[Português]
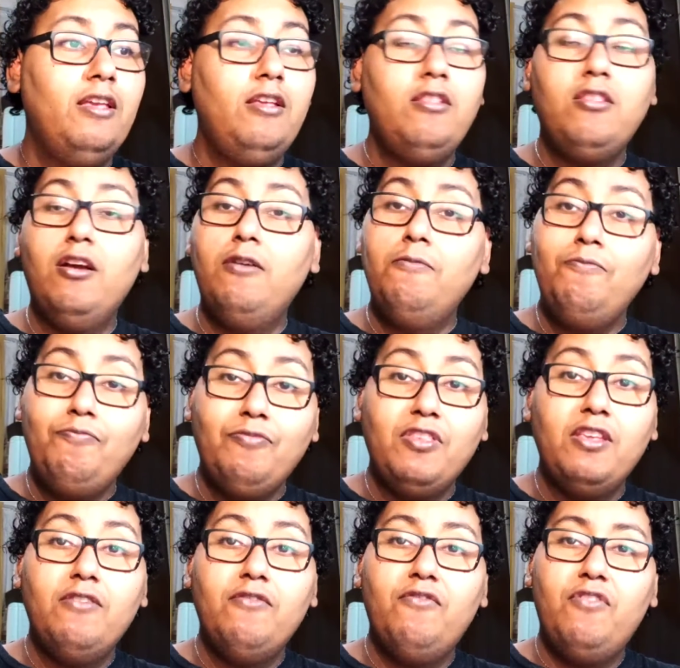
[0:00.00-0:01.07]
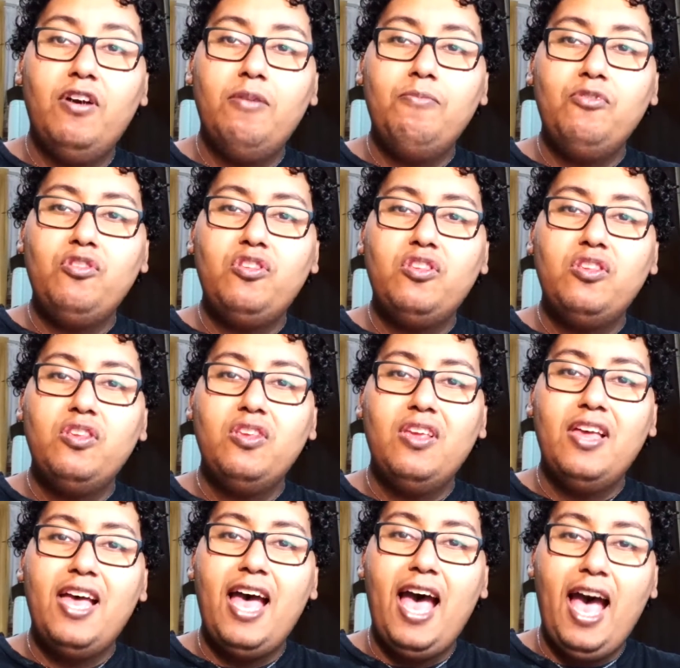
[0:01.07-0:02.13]
Então, vamos
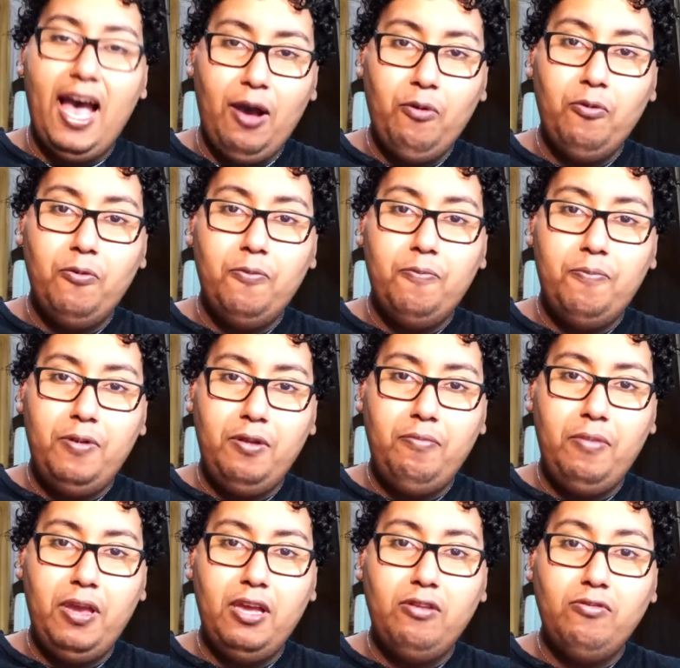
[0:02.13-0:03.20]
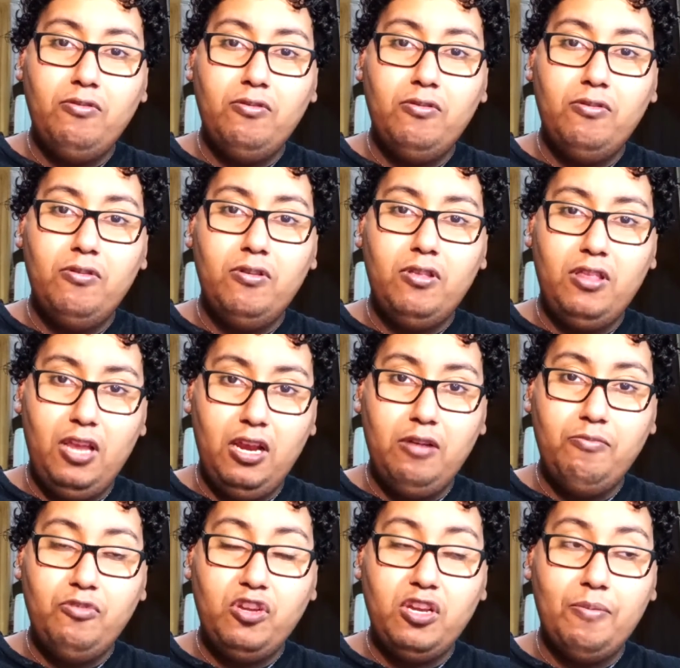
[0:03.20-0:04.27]
ao primeiro
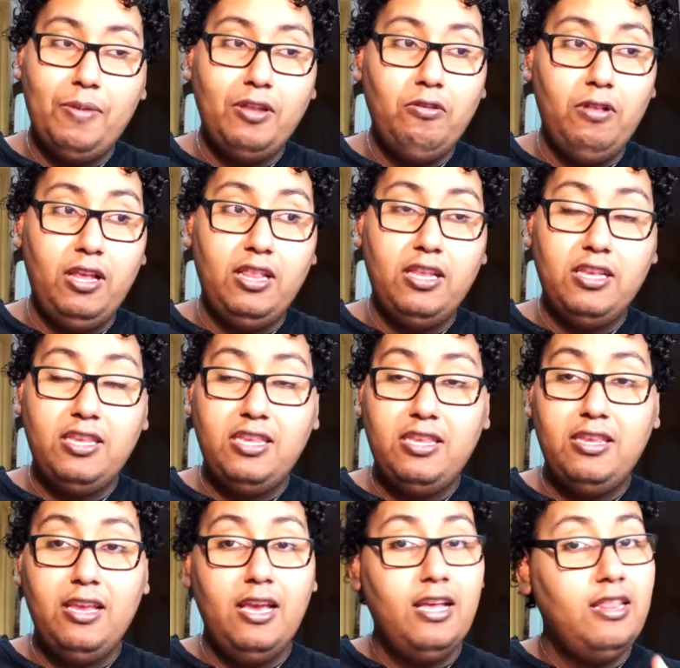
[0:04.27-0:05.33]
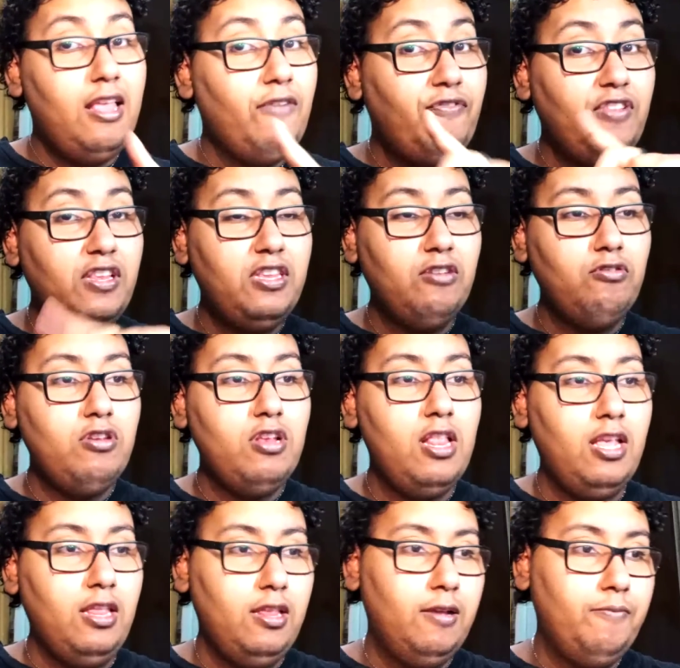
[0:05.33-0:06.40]
termo chamado lendas. Definição de
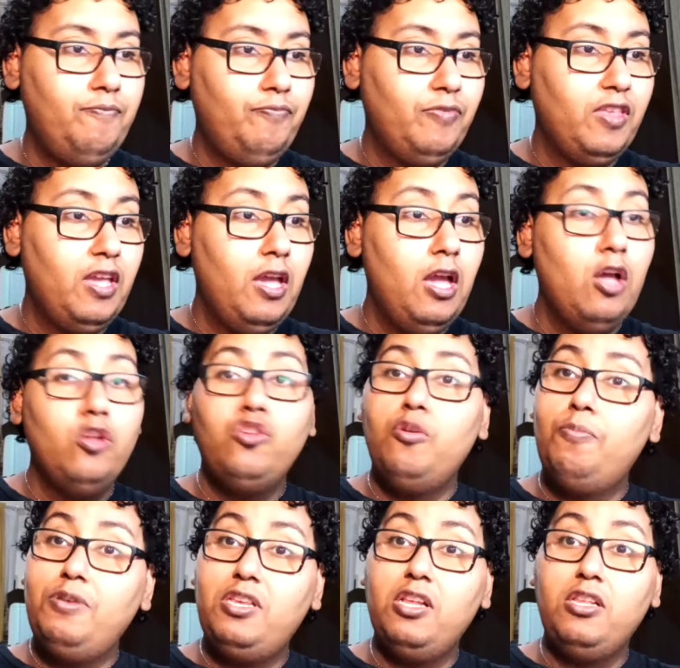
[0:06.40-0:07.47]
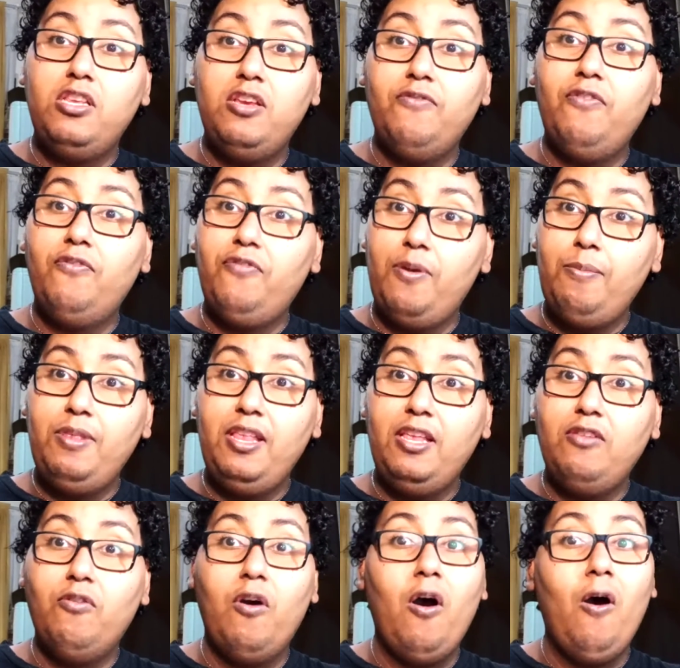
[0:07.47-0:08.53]
lenda. Substantivo
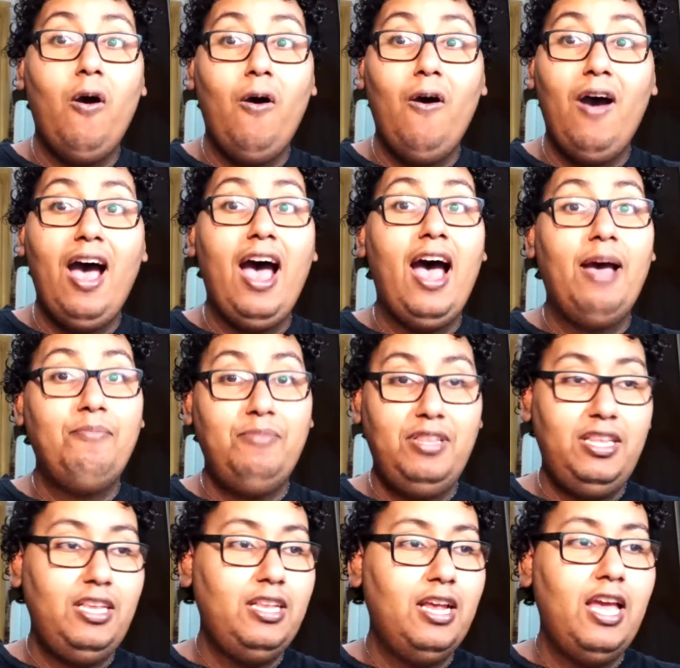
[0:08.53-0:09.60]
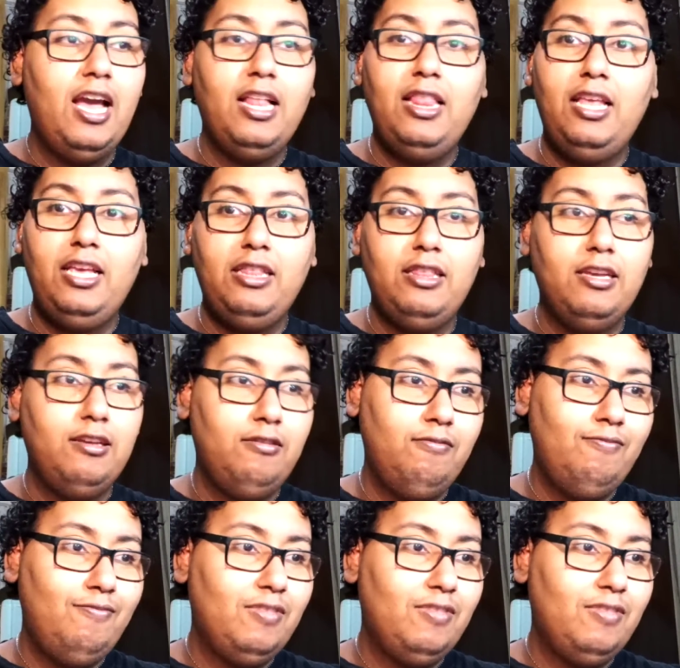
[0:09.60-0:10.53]
feminino. Ó, oh, a menina é a lenda.